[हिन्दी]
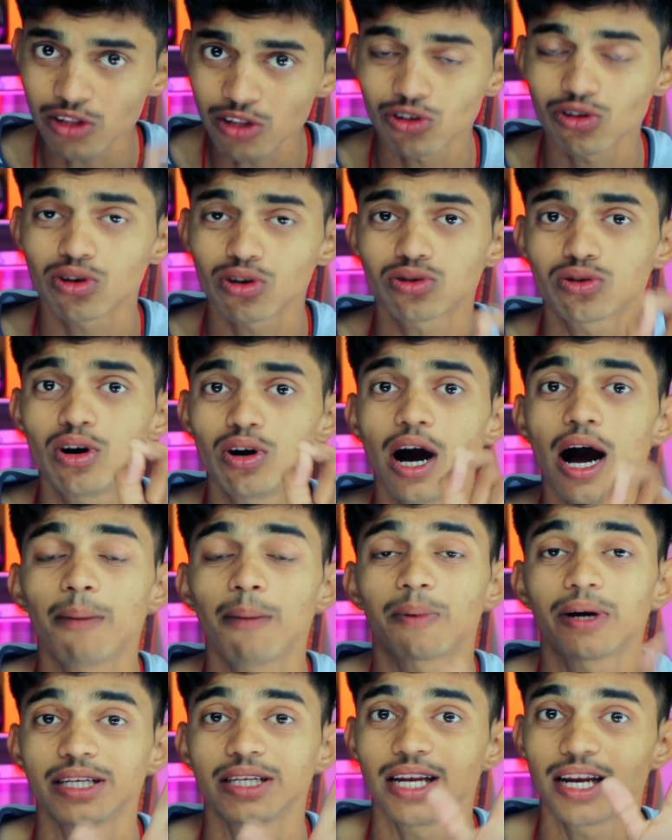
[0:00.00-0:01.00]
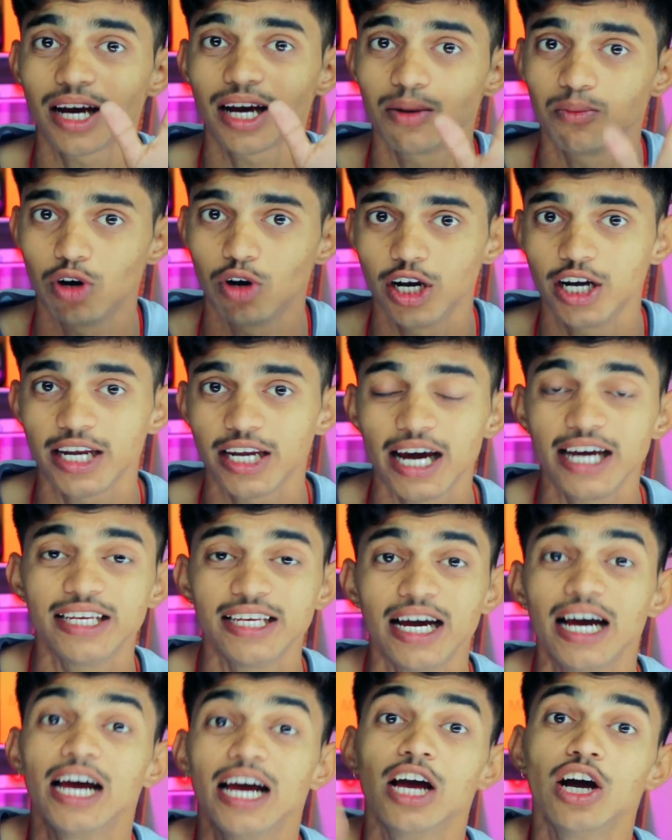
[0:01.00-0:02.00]
तो दोस्तों आपका चैनल का
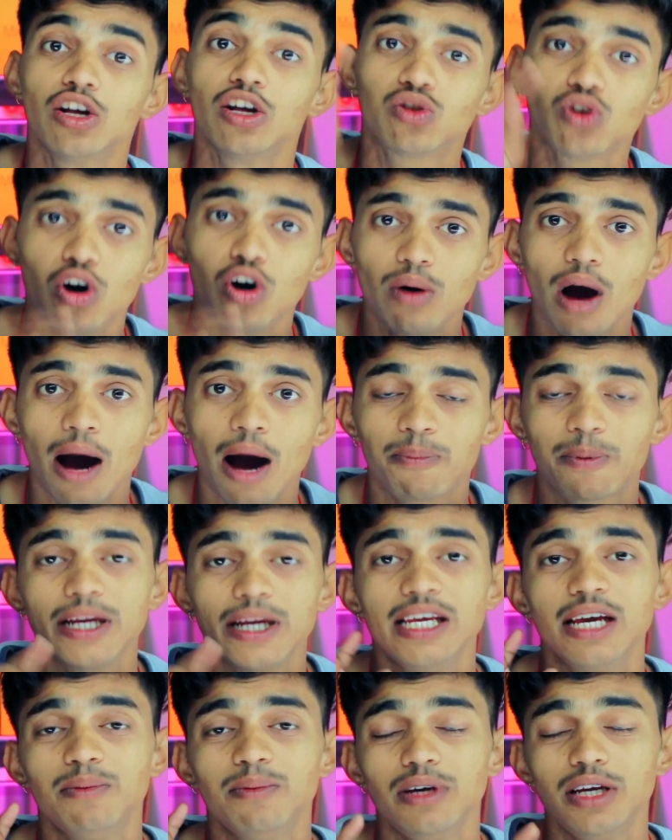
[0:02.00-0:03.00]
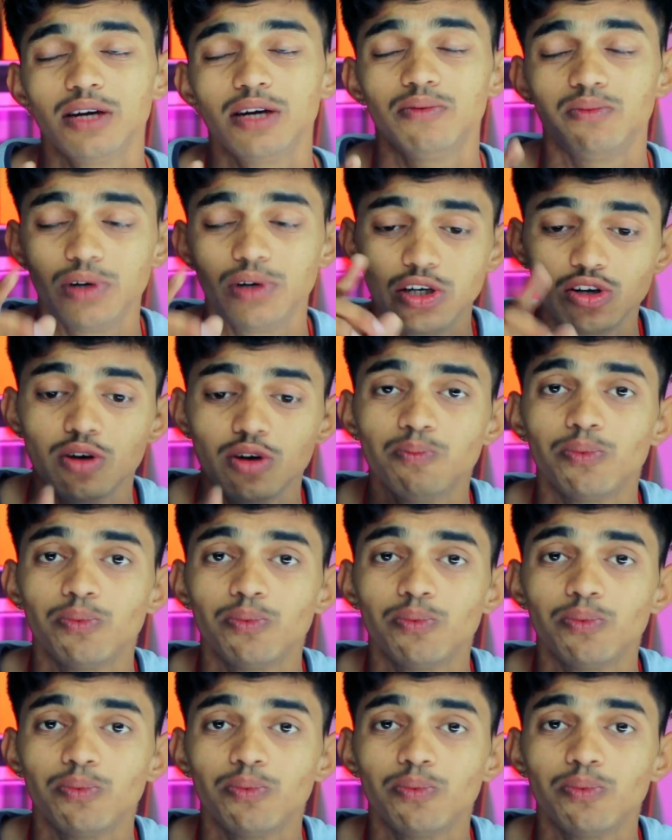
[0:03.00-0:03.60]
मोनेटाइज है तो आपके लिए भी ये वीडियो